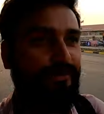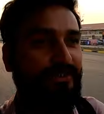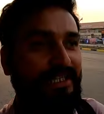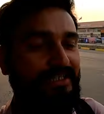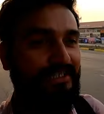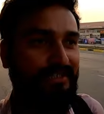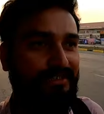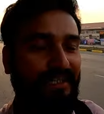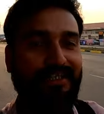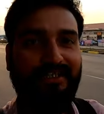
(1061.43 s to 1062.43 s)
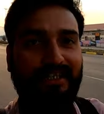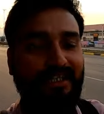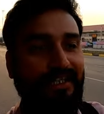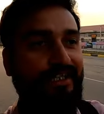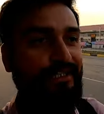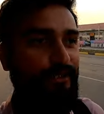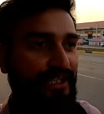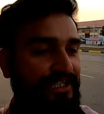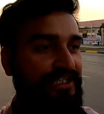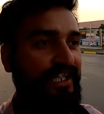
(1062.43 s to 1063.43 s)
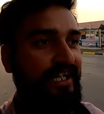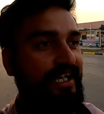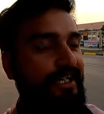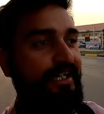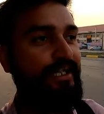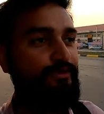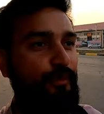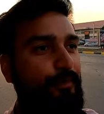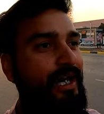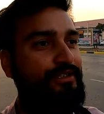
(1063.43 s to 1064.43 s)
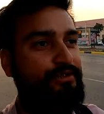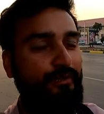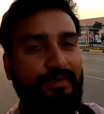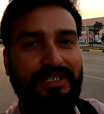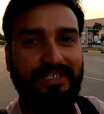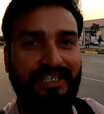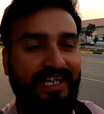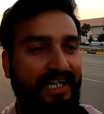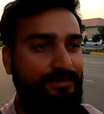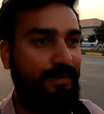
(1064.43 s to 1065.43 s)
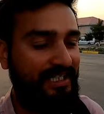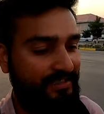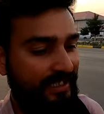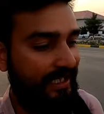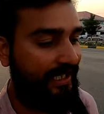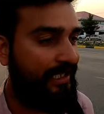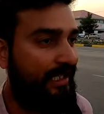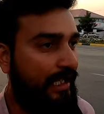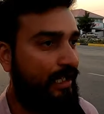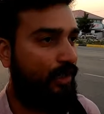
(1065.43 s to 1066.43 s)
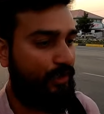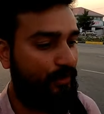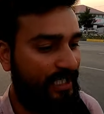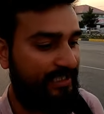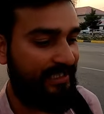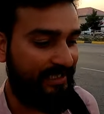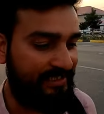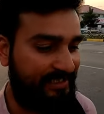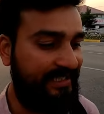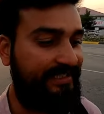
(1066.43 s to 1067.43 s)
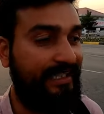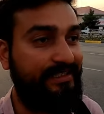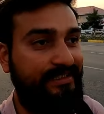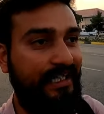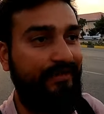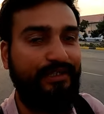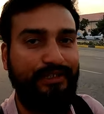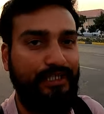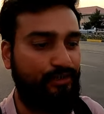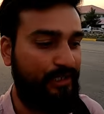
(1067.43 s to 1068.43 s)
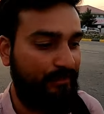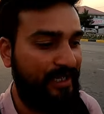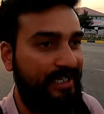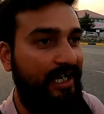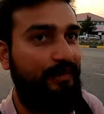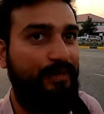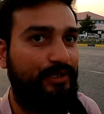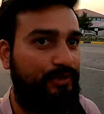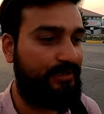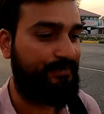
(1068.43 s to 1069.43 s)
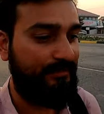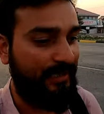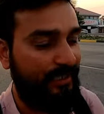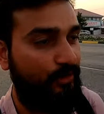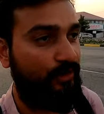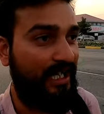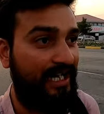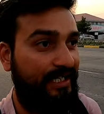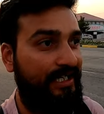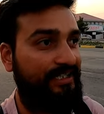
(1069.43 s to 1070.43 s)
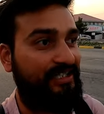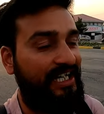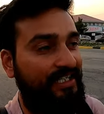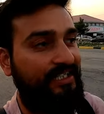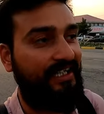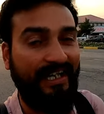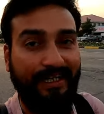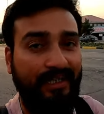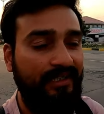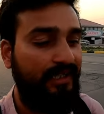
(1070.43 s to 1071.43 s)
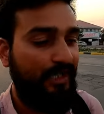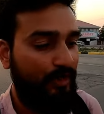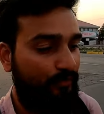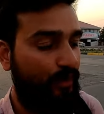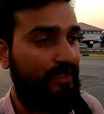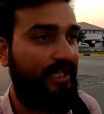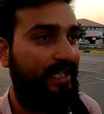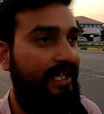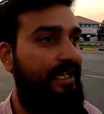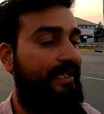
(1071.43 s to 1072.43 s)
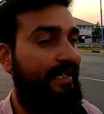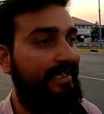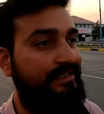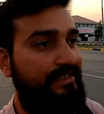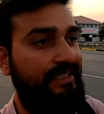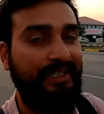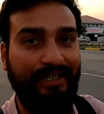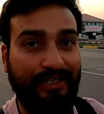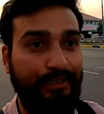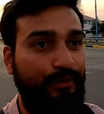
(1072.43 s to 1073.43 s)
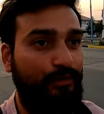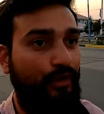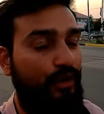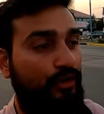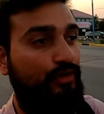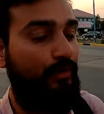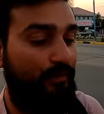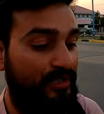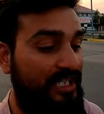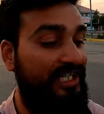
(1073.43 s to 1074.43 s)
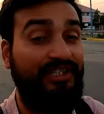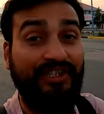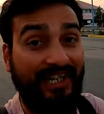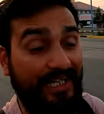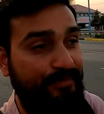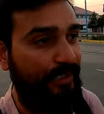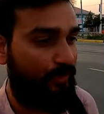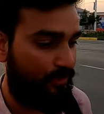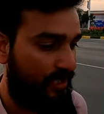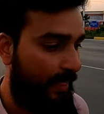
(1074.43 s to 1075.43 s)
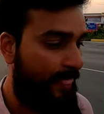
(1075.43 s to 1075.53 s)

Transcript: सो ताजिकिस्तान कंट्री का जो हिस्ट्री रहा है ना गाइज वो 500 सौ के आसपास का है और बोला जाता है कि सिक्स एंड सेवन सेंचुरी में यहाँ पे जो सबसे पहले लोग आना स्टार्ट किए रहना वो थे यार एंशियंट हिंदू और कोम्बोजास ट्राइब के लोग